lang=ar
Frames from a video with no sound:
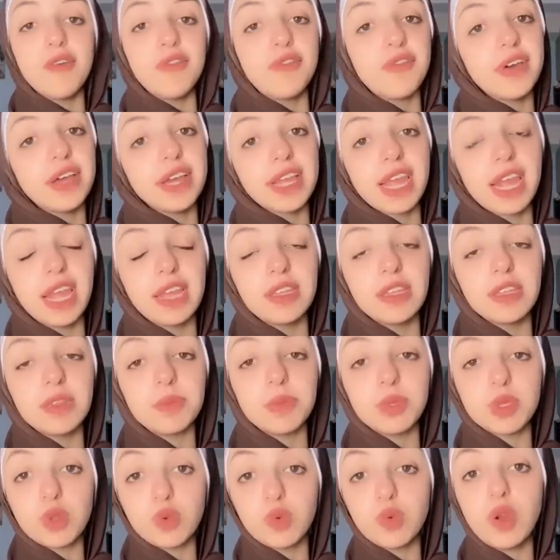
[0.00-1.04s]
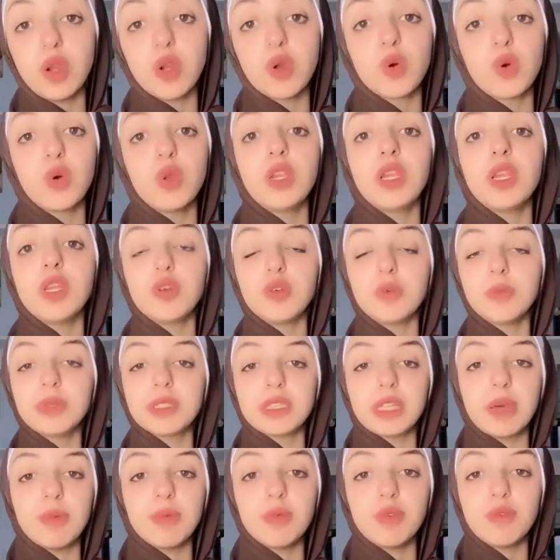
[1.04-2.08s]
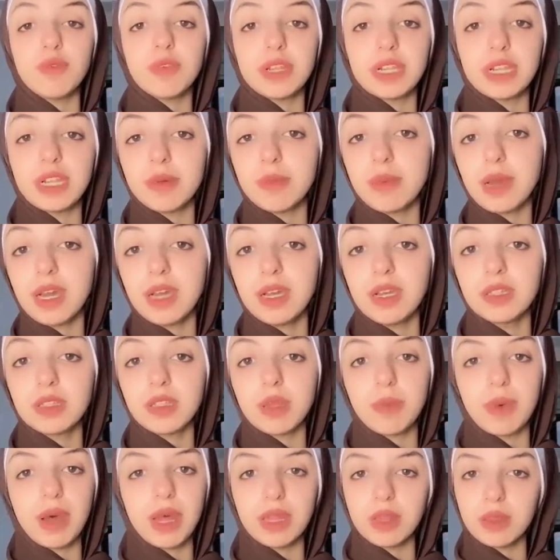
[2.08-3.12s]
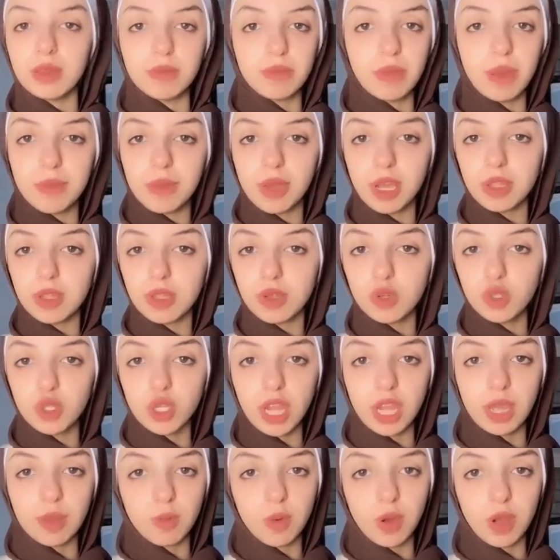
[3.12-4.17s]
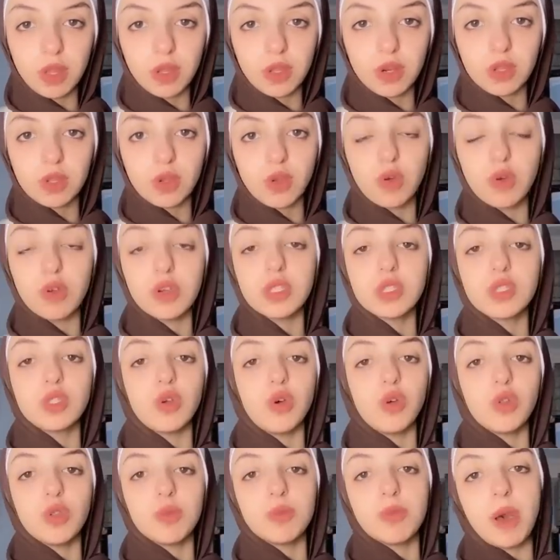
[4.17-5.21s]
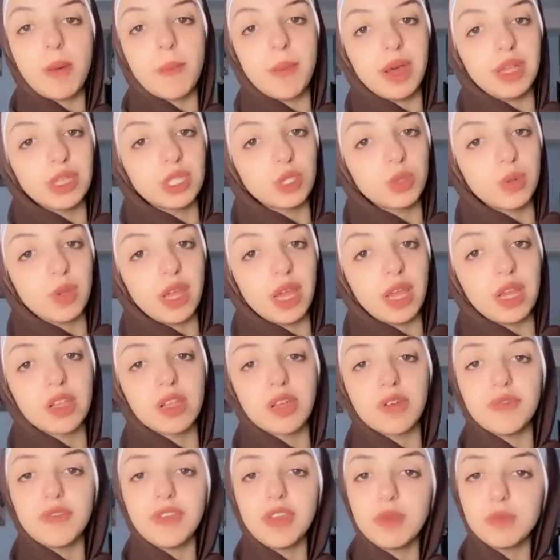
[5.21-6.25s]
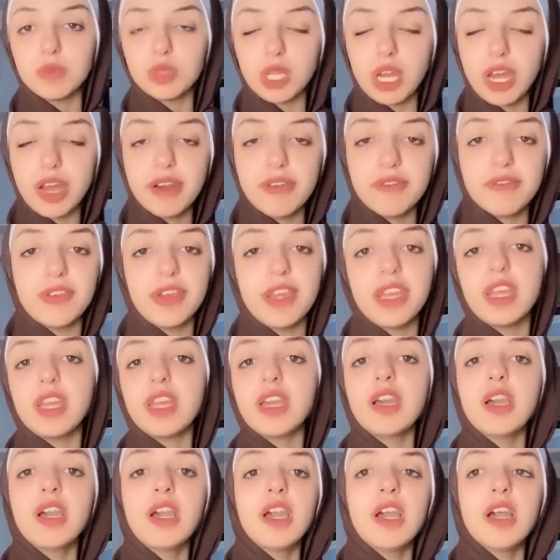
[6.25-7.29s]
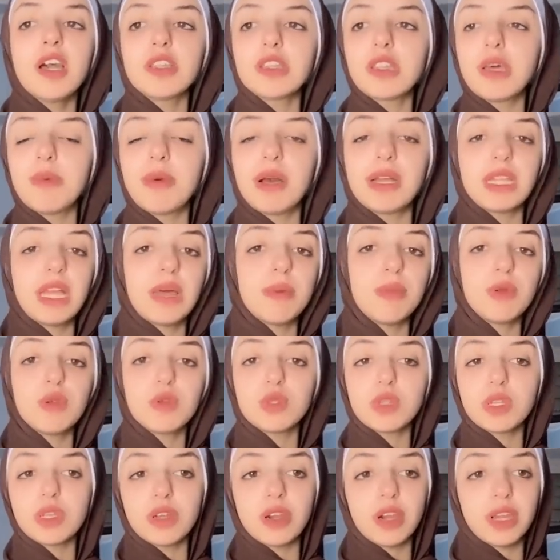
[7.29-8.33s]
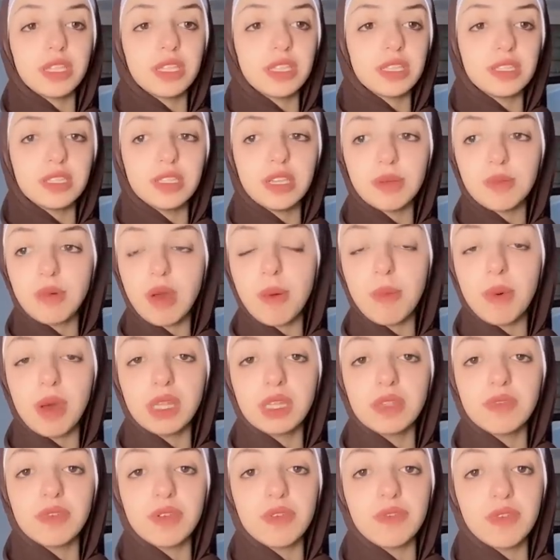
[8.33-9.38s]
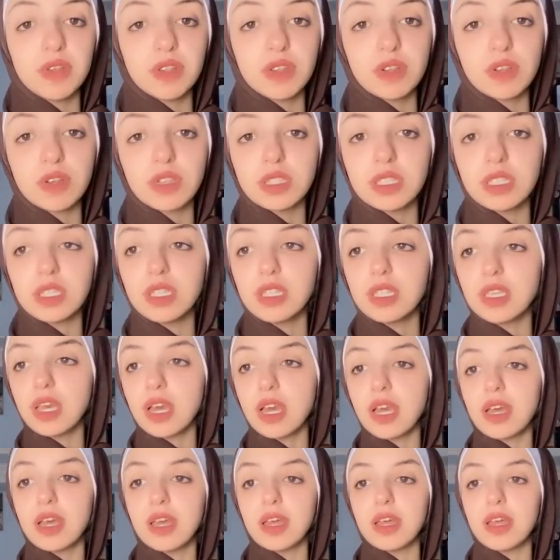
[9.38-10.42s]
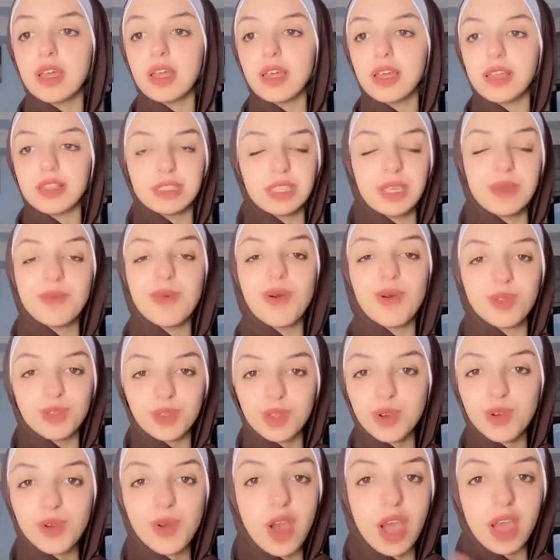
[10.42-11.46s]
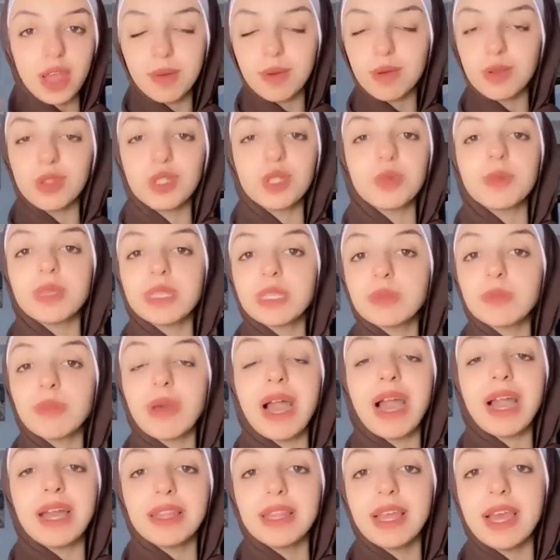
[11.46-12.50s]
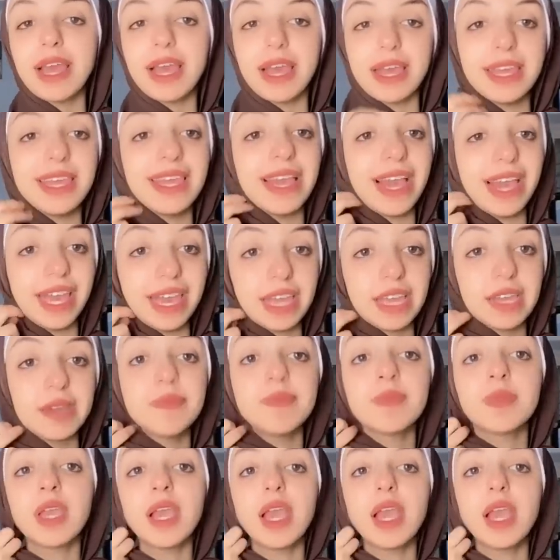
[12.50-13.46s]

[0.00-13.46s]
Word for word: فكانت بتروح كل يوم يتقابلوا في الجامعه طبعا ما بيحضروش اي محاضرات خالص يقعدوا مع بعض شويه على الكافيه مش عارفه ايه طبعا عملوا ذكريات كتيره مع بعض في الفتره دي آه زي ما قلت لكم احنا كناش بنسمع عنها اي حاجه